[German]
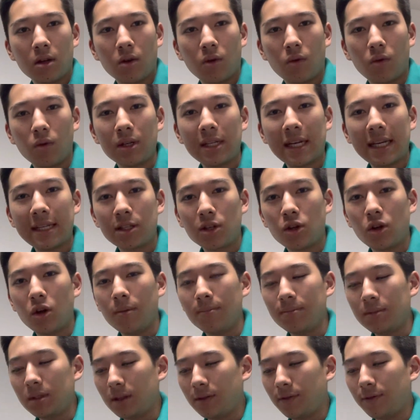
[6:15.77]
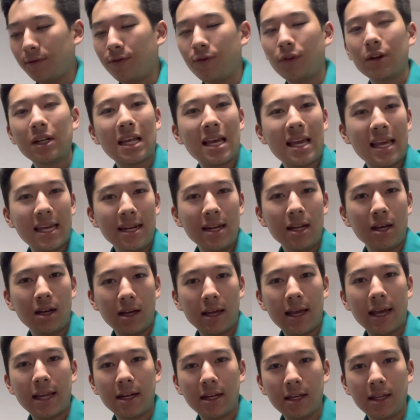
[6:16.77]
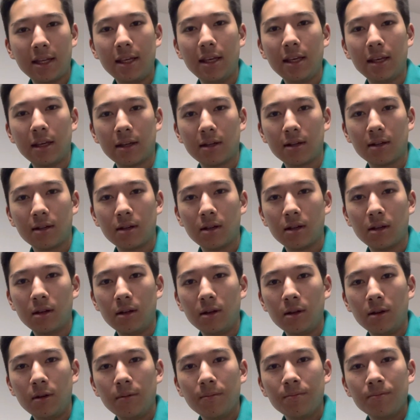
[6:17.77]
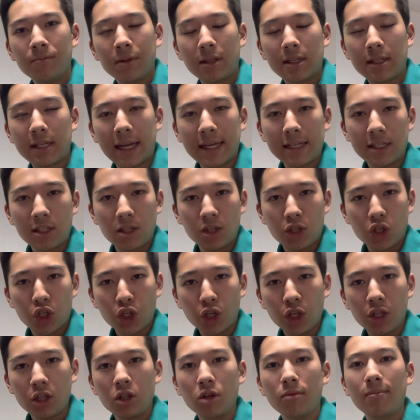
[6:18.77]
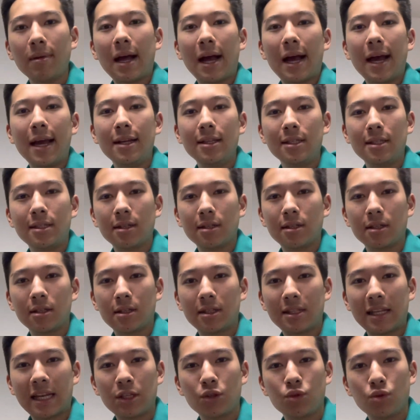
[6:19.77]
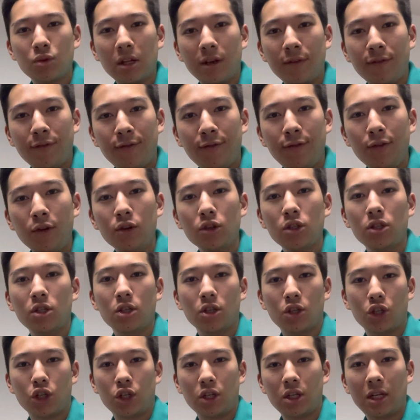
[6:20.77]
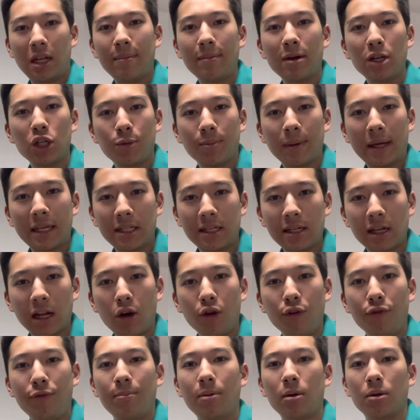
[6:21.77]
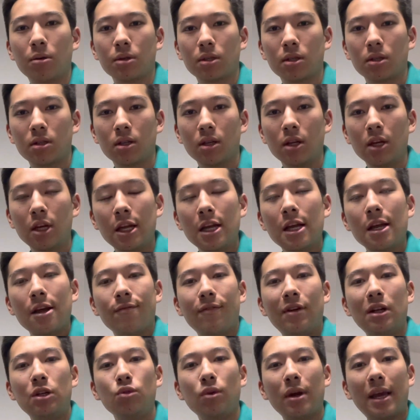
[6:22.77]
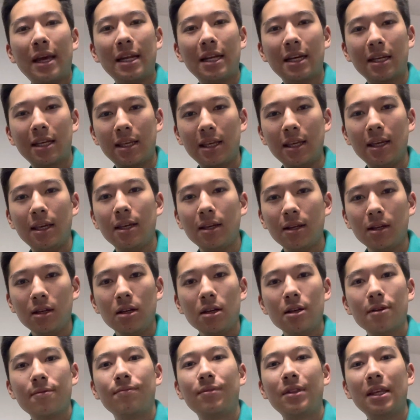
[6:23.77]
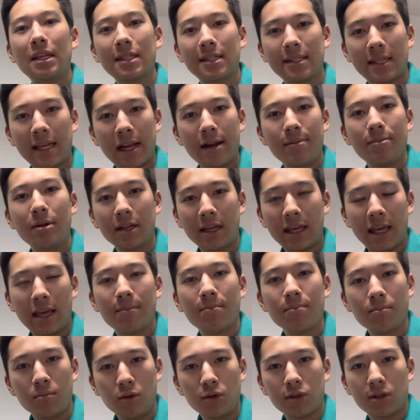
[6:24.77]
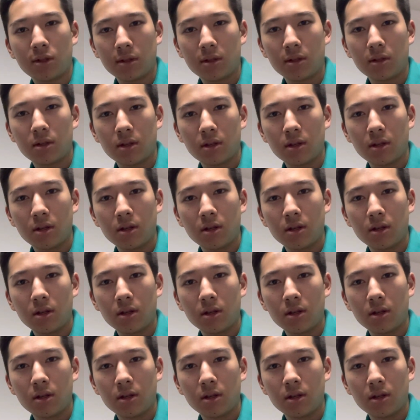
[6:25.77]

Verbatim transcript: Und das kommt von der inneren Energie. Das heißt, Schritt Nummer eins ist es, dass du dich physisch dementsprechend aufbaust, weil du Energie dir selber geben musst.